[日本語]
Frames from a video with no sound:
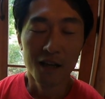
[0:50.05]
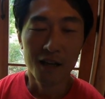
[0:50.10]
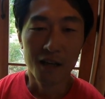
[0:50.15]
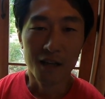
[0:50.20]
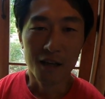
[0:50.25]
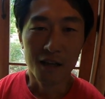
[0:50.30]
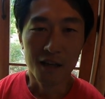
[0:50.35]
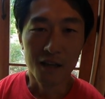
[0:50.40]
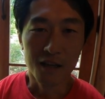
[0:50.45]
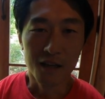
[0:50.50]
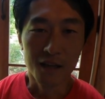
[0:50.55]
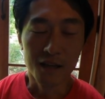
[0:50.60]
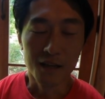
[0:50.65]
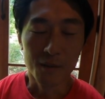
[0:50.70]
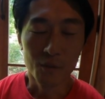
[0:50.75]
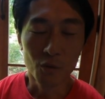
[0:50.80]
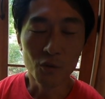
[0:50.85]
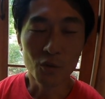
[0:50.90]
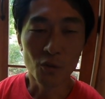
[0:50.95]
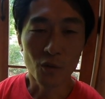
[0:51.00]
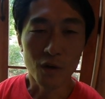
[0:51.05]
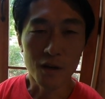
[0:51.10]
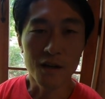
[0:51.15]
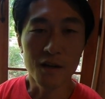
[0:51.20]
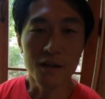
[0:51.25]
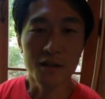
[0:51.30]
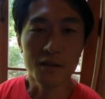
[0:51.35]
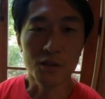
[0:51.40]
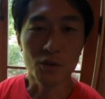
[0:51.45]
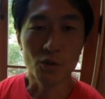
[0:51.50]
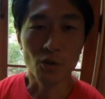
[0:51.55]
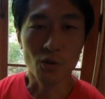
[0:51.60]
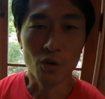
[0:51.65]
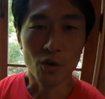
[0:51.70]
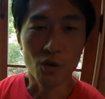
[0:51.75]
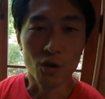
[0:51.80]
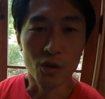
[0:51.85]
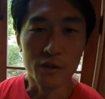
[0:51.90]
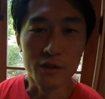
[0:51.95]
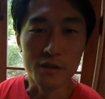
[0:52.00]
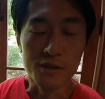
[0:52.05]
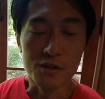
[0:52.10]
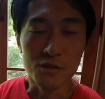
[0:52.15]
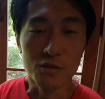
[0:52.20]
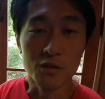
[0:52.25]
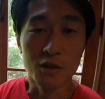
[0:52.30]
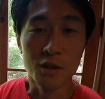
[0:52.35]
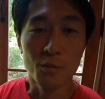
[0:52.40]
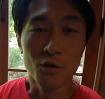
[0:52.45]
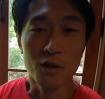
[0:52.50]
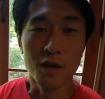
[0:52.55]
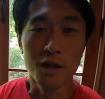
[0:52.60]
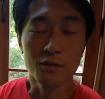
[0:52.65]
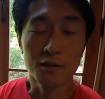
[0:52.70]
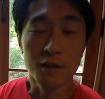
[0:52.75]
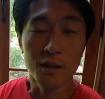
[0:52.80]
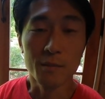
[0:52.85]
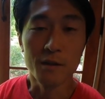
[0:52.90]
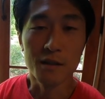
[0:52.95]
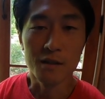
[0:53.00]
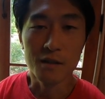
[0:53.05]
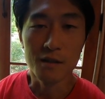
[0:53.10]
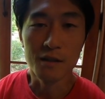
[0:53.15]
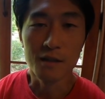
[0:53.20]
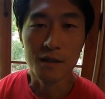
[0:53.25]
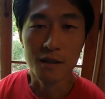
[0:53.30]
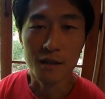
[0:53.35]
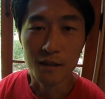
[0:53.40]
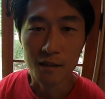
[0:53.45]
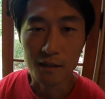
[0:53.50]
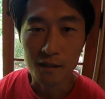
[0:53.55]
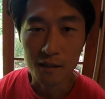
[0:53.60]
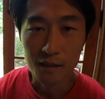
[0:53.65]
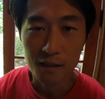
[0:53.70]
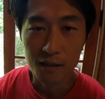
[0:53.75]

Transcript: えー、もっと若い人に住んでもらうために、